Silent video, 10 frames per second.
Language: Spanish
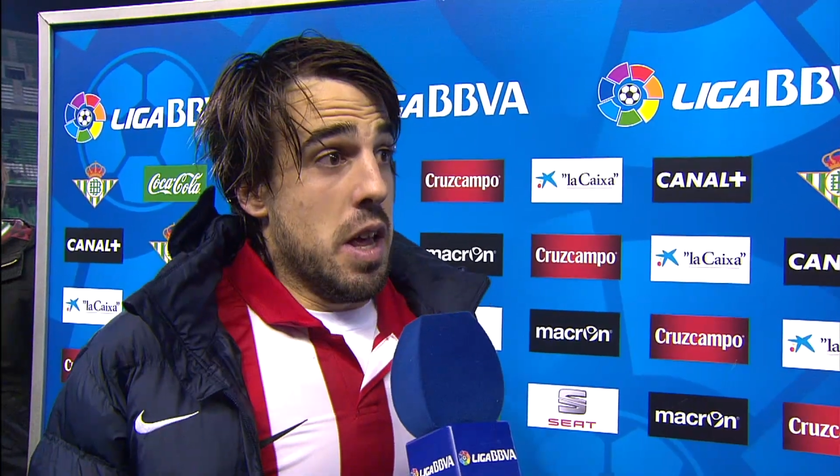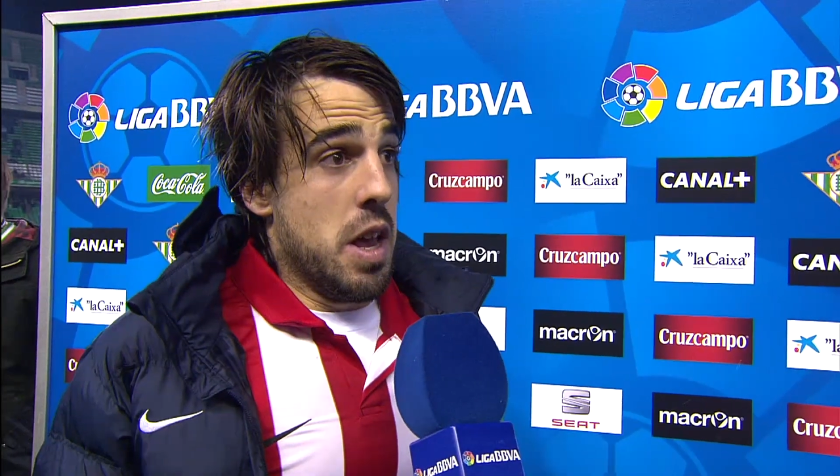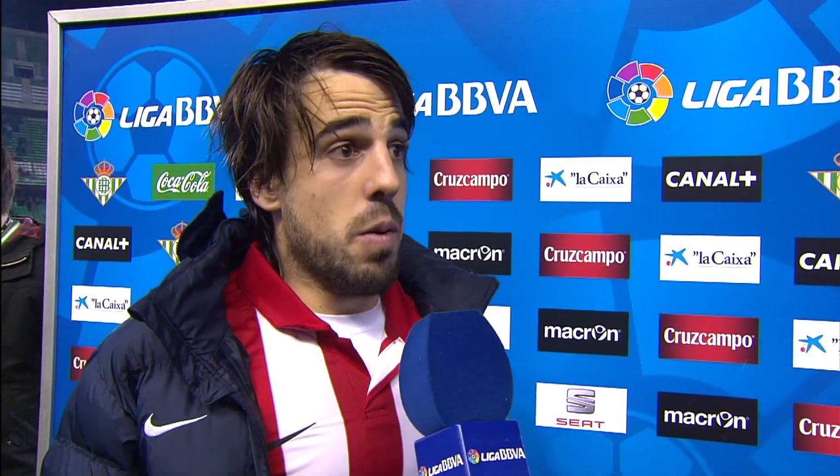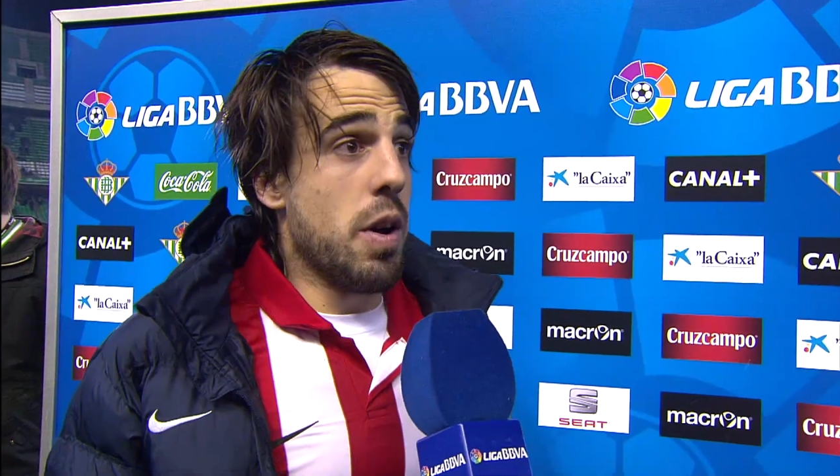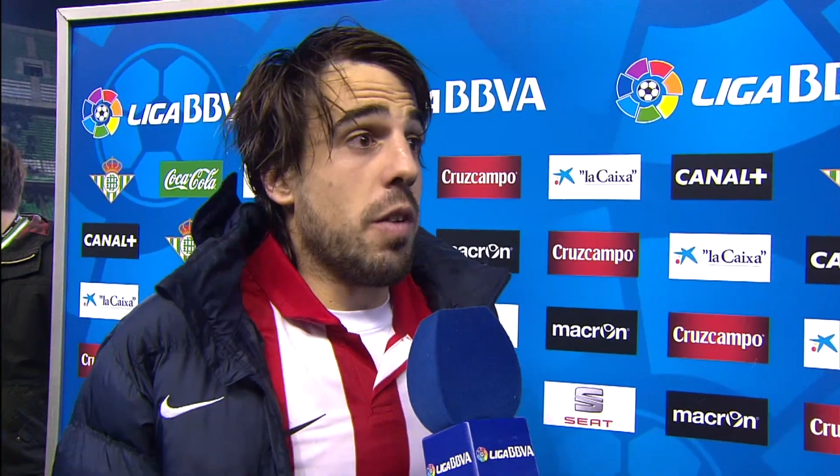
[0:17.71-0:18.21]

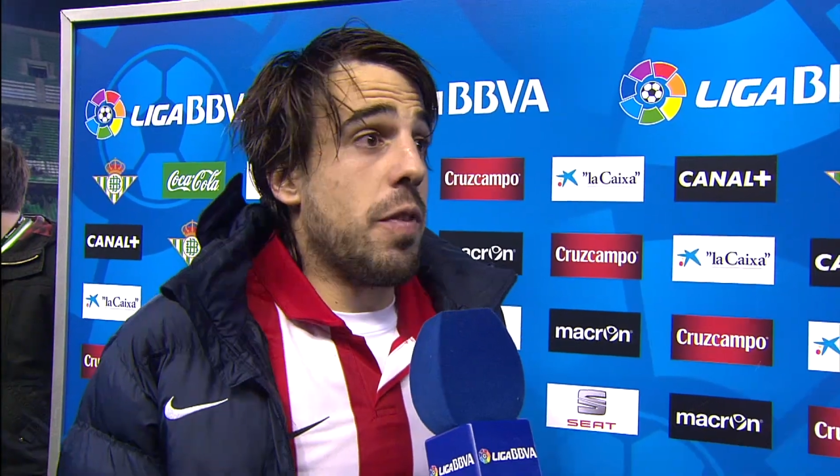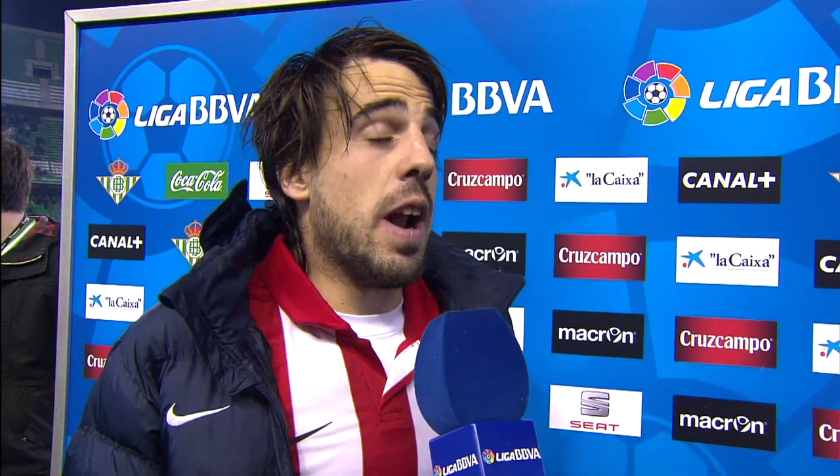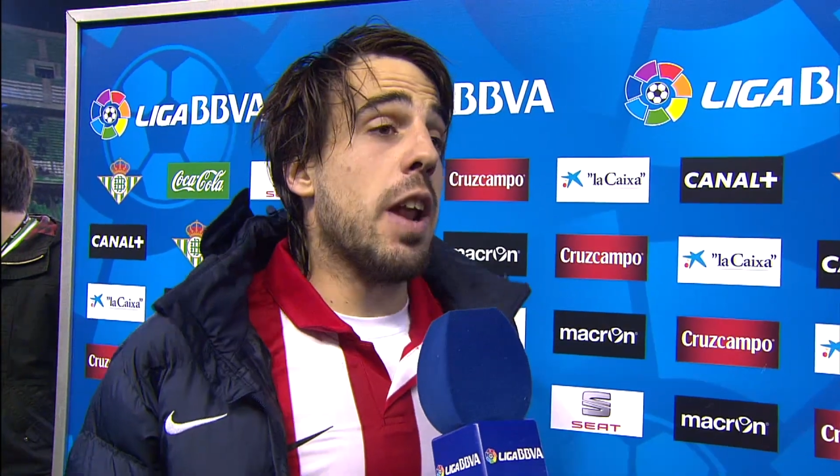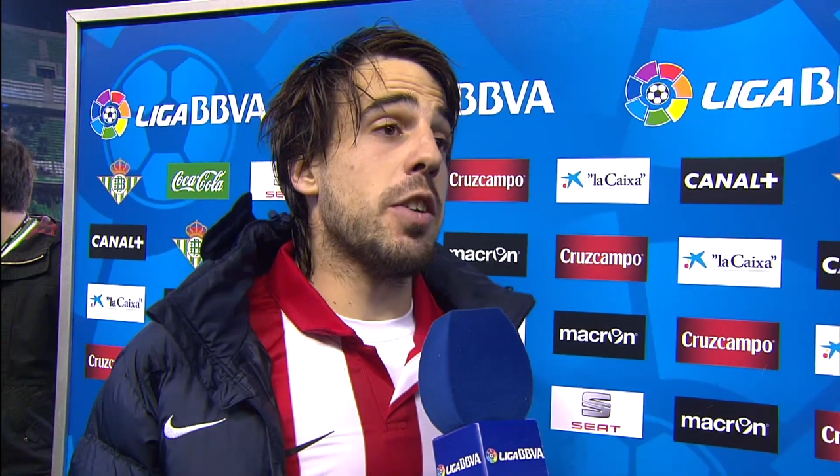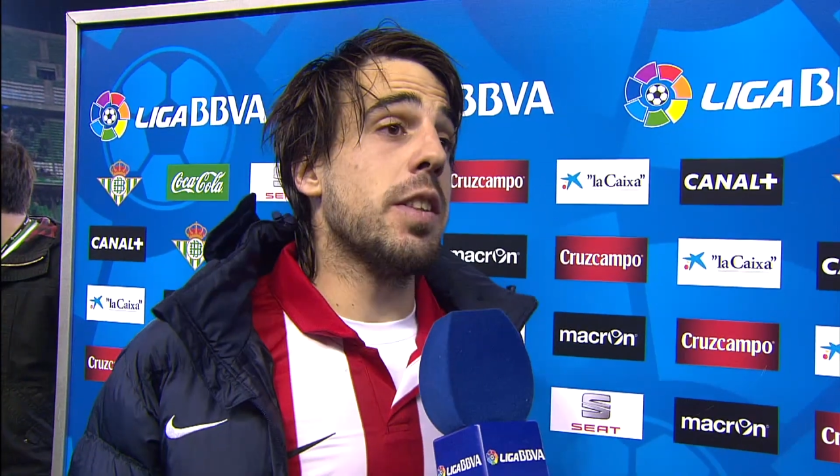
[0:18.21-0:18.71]
y bueno, al
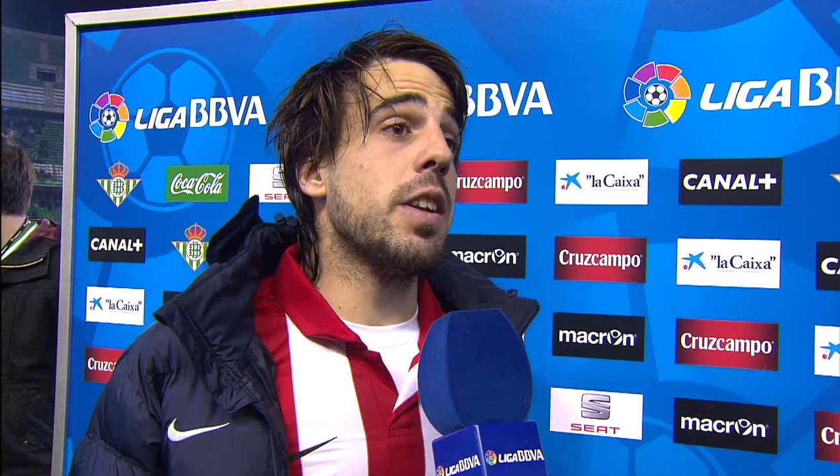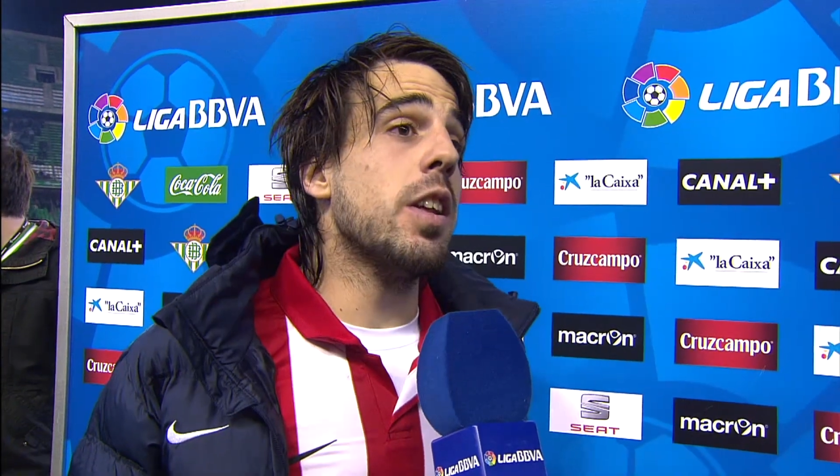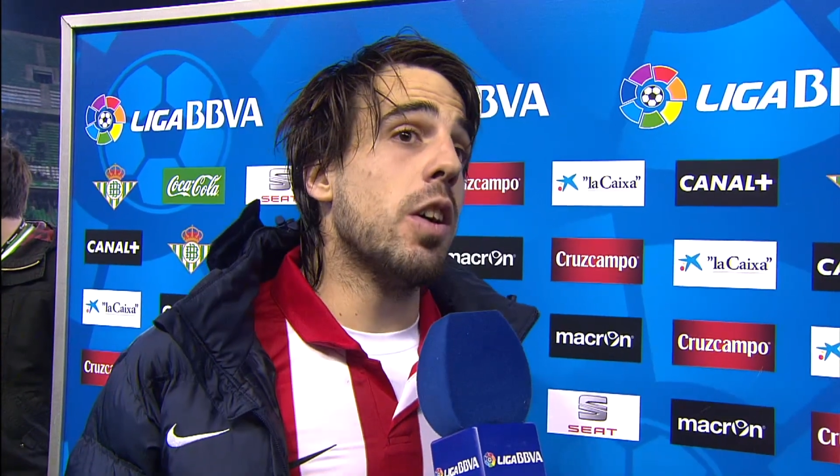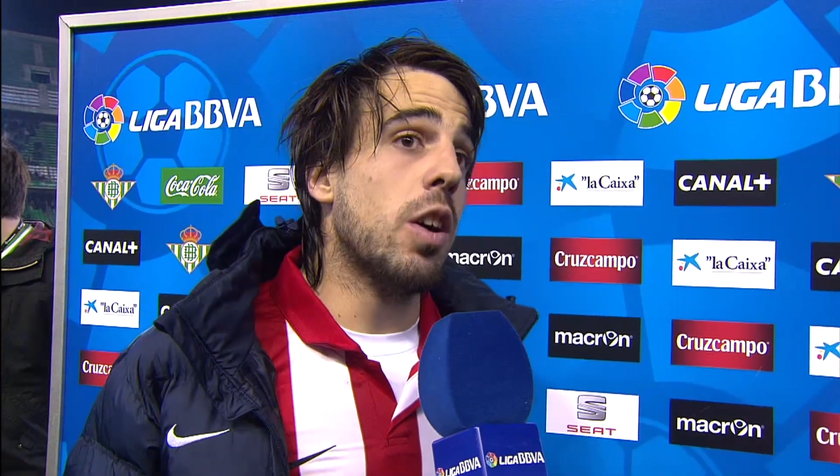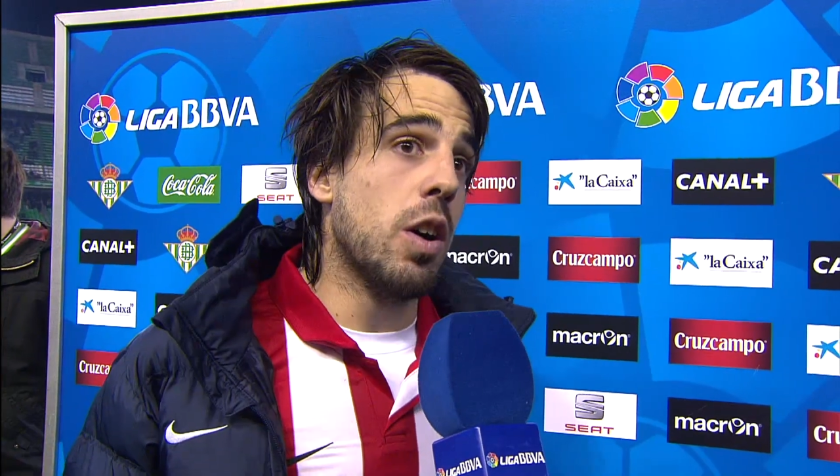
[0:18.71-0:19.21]
final ellos han
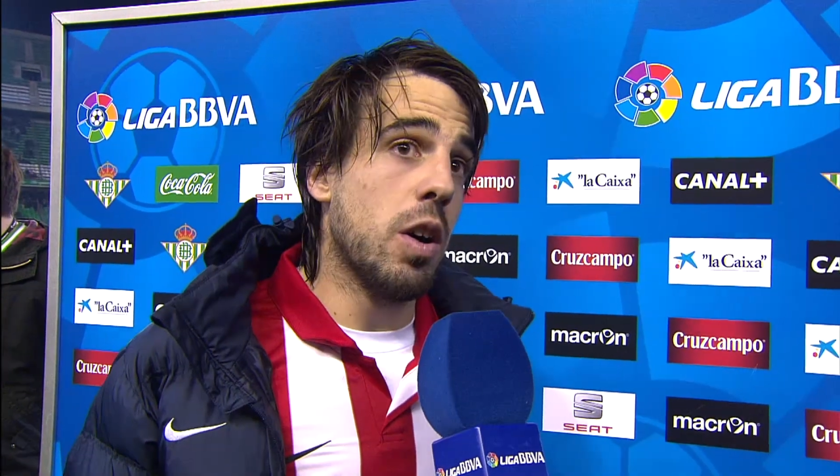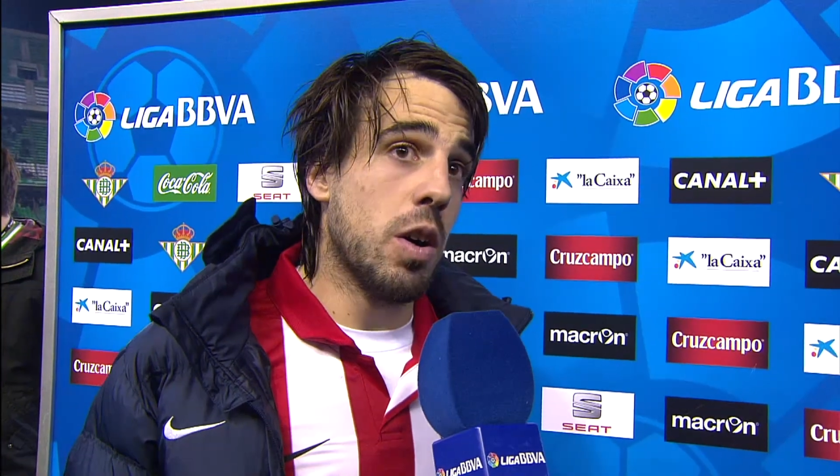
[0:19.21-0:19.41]
tenido